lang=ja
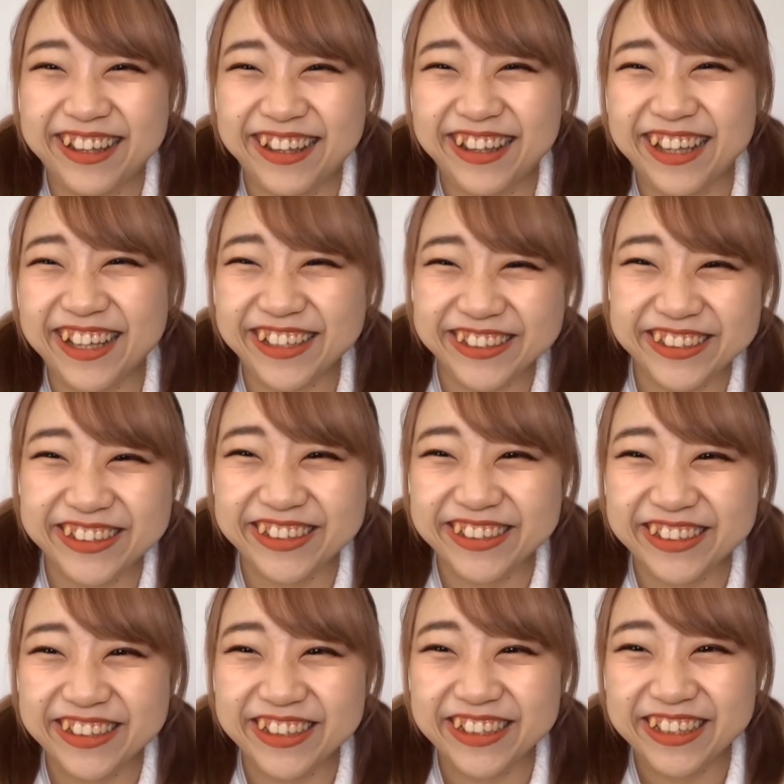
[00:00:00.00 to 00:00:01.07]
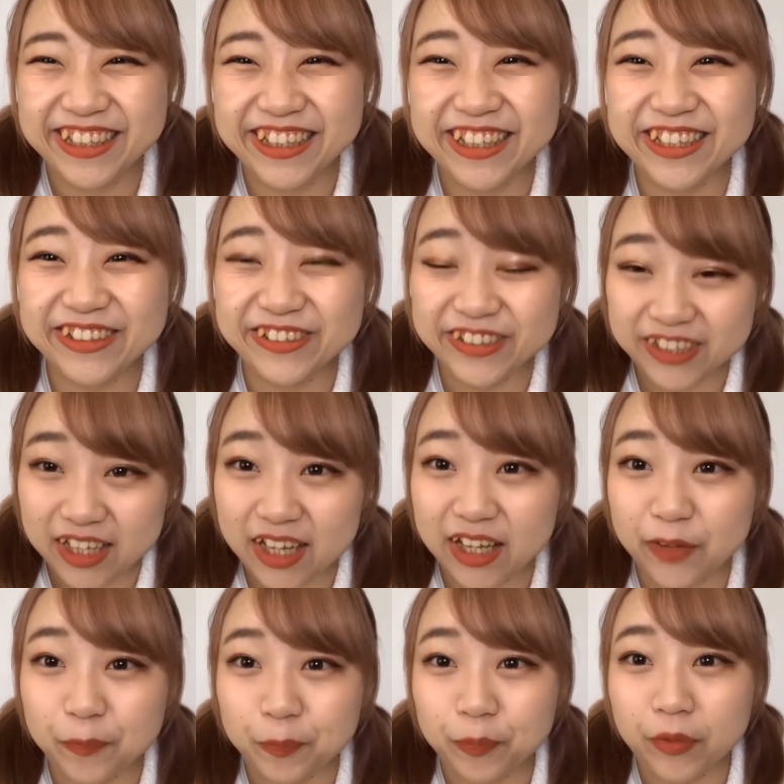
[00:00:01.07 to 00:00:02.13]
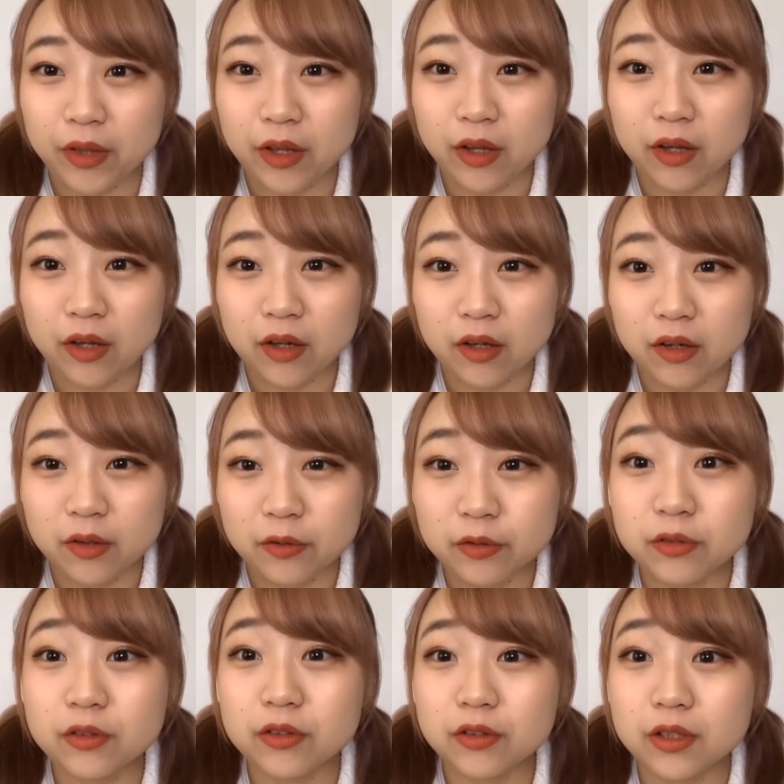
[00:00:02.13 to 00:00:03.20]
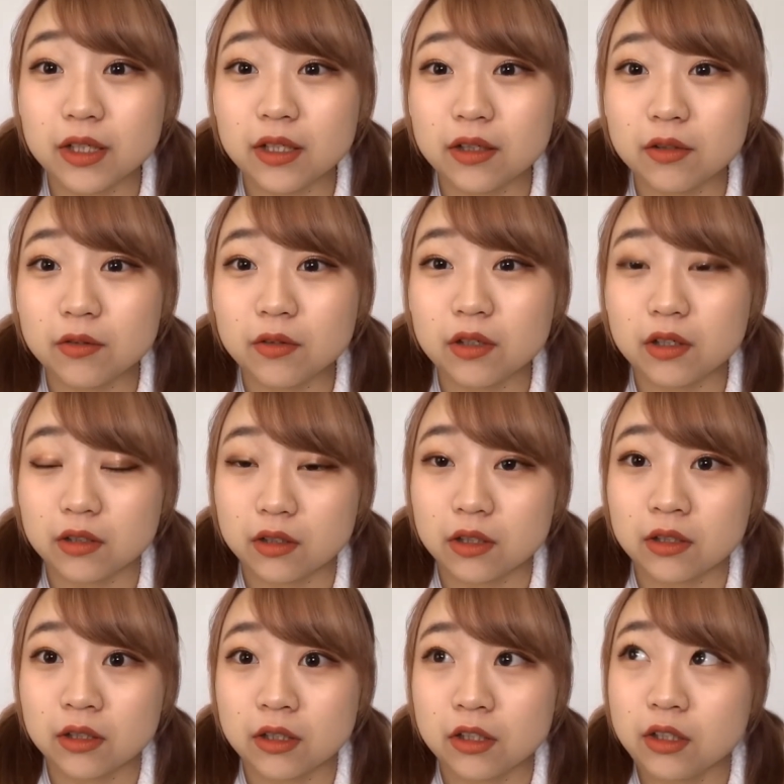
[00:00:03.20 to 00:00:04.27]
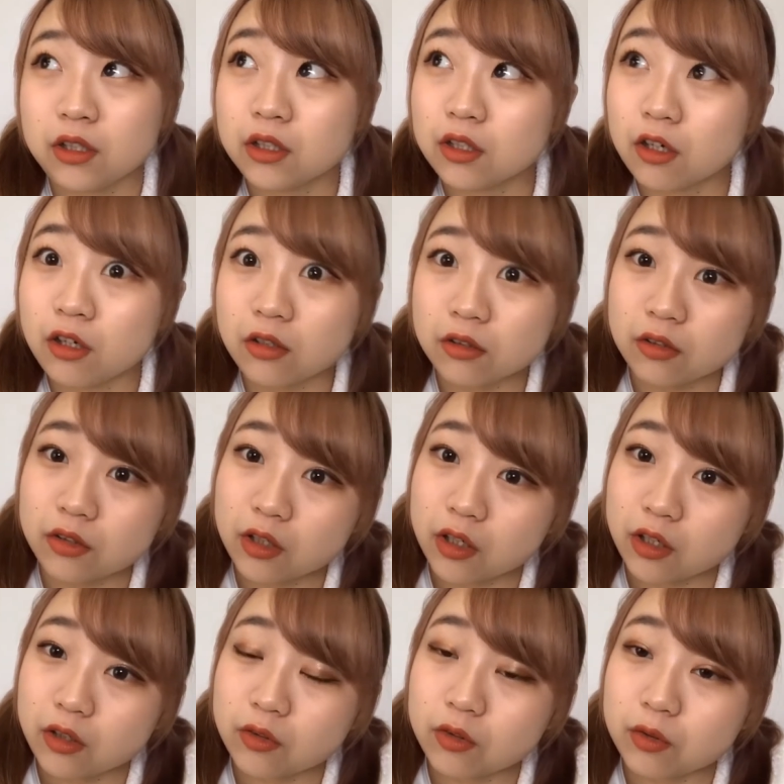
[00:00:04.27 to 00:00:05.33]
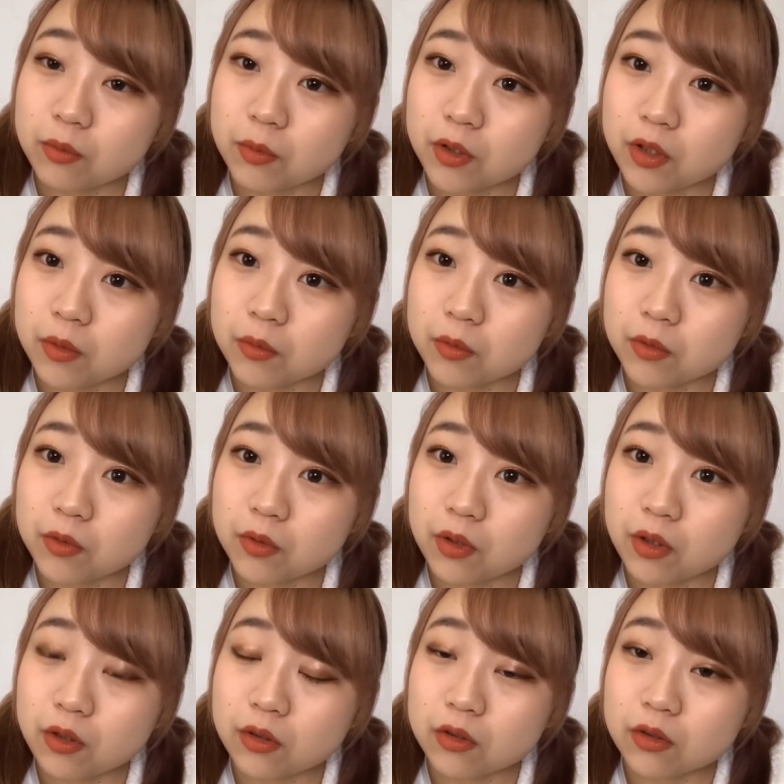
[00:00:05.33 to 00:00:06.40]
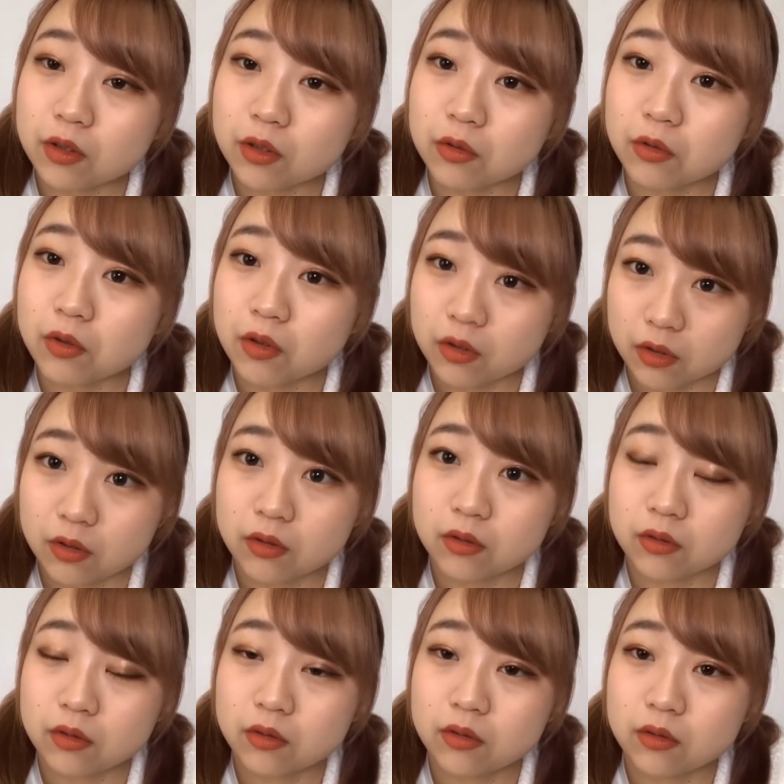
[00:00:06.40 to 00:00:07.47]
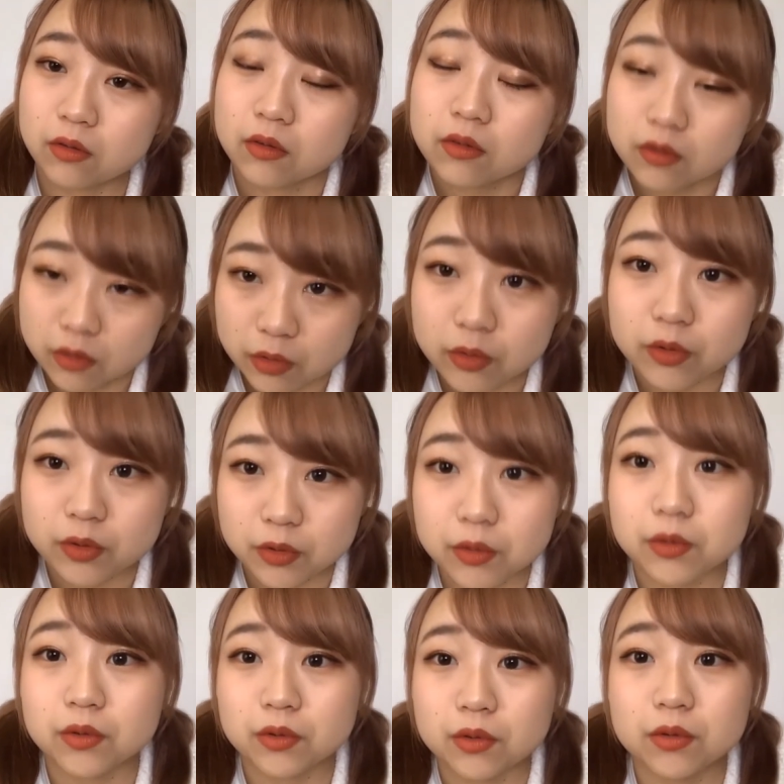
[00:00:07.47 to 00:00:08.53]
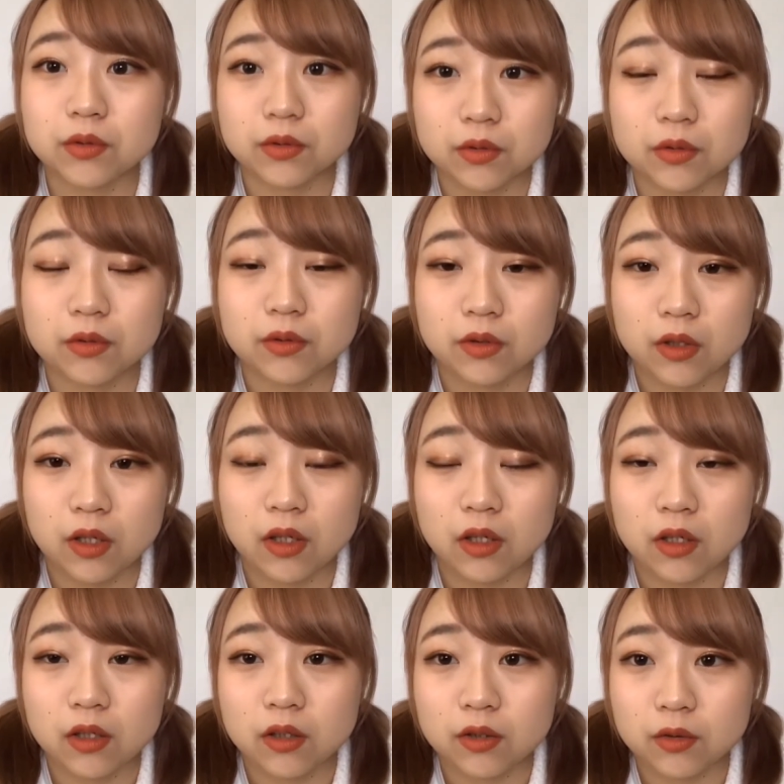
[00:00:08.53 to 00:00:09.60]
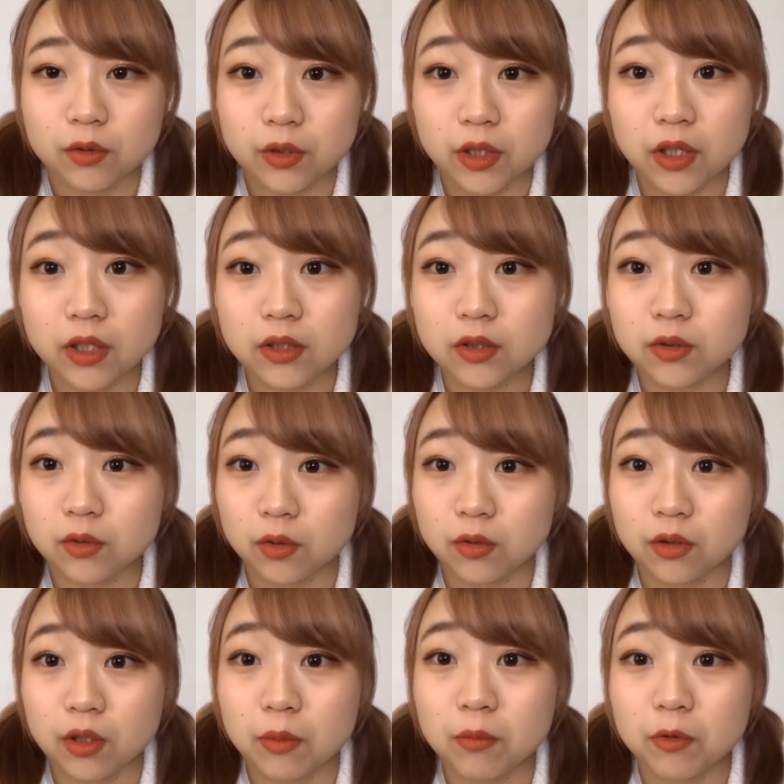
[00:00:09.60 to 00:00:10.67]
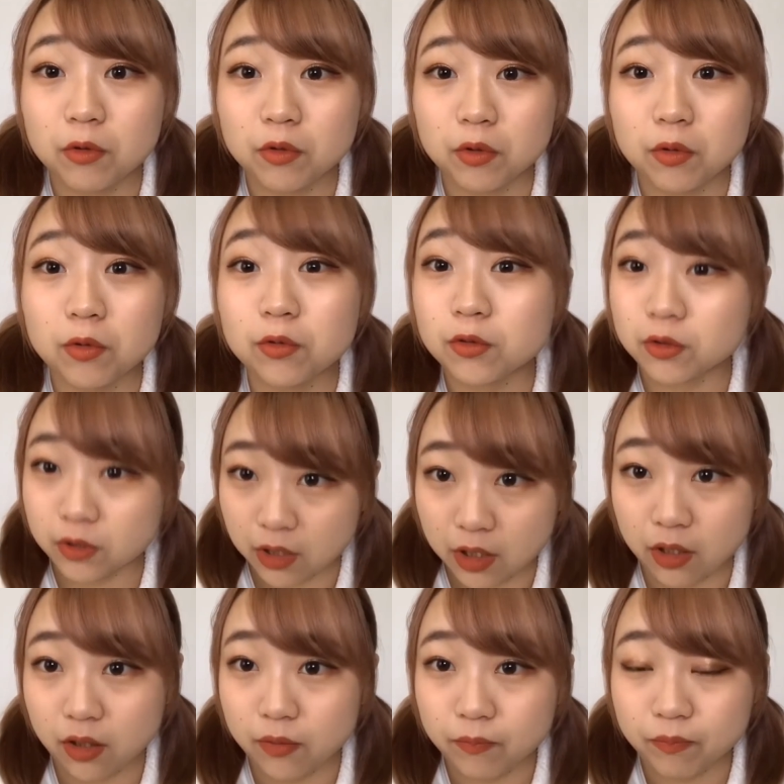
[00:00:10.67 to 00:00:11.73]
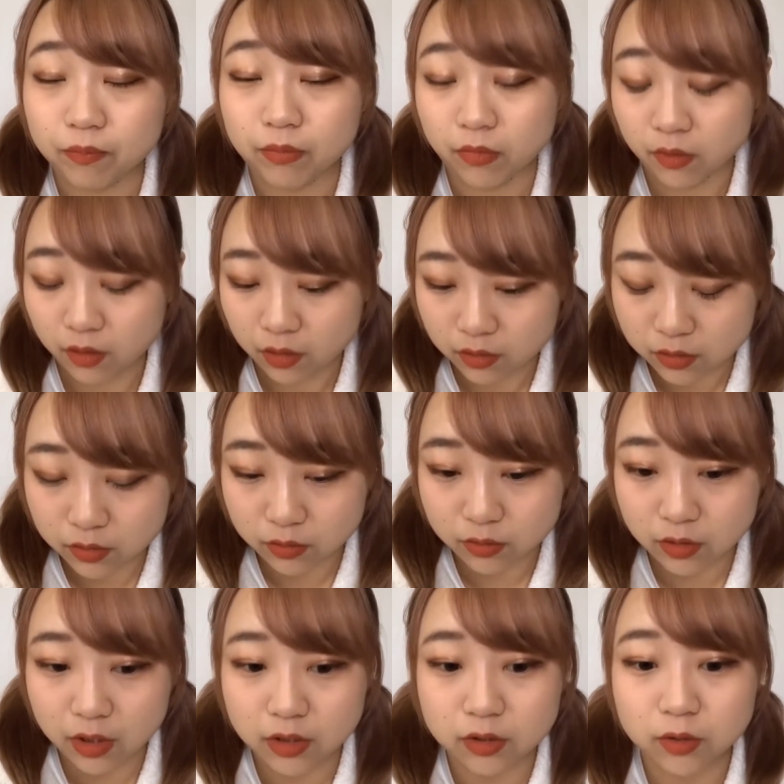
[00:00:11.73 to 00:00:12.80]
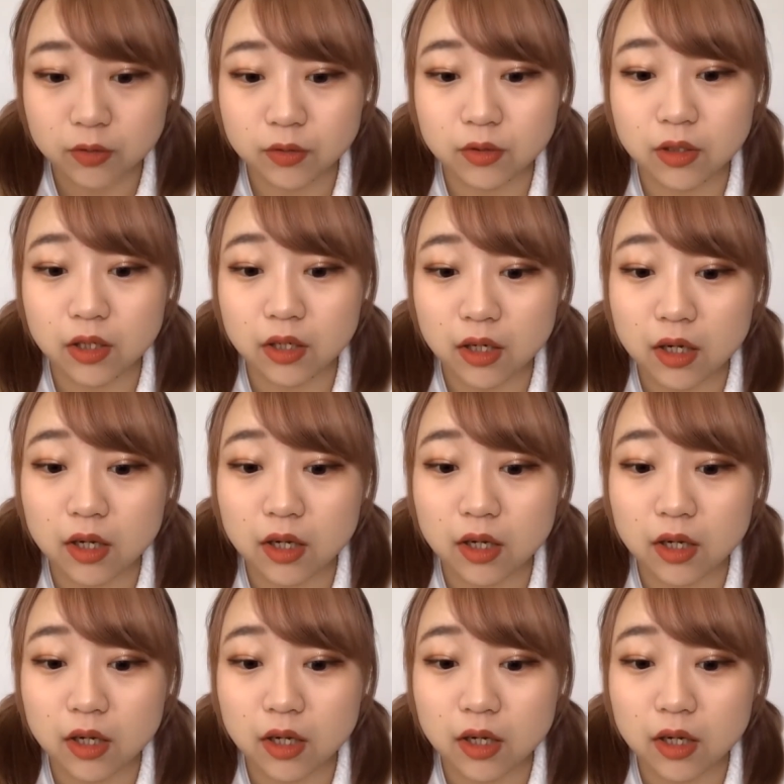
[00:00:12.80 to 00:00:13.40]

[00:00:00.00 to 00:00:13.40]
っていう勢いで本当に遠かった2時間ぐらい車でもかかったのかなそうそうそうそうとりあえずとっても遠くてそうでそっから、